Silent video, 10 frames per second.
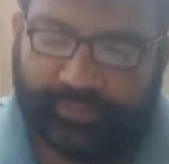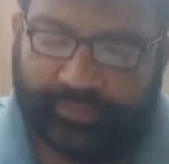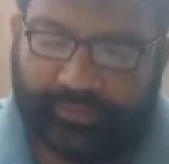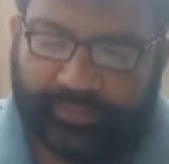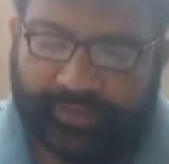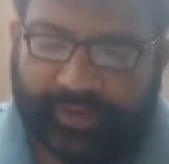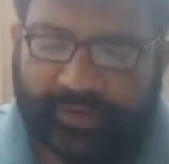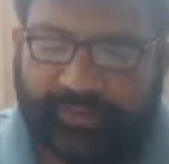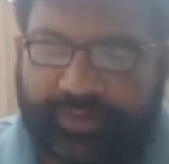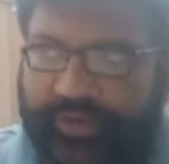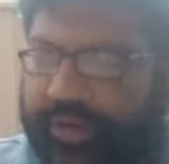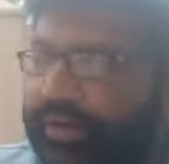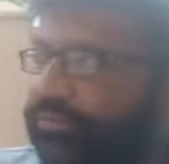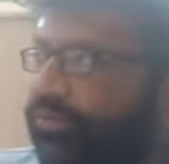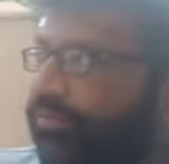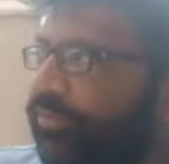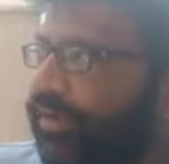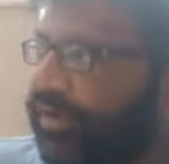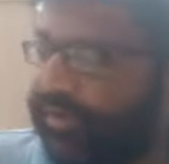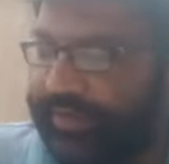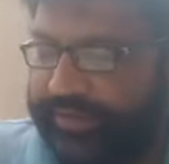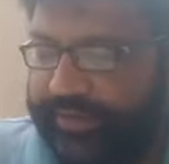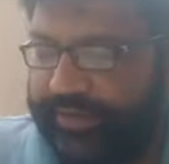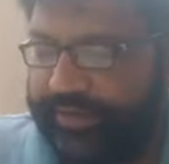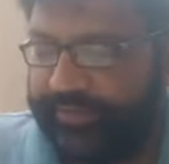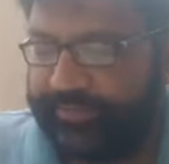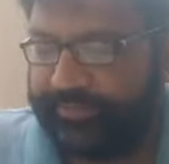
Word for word: इसके बारे में आमतौर पर कहा जाता है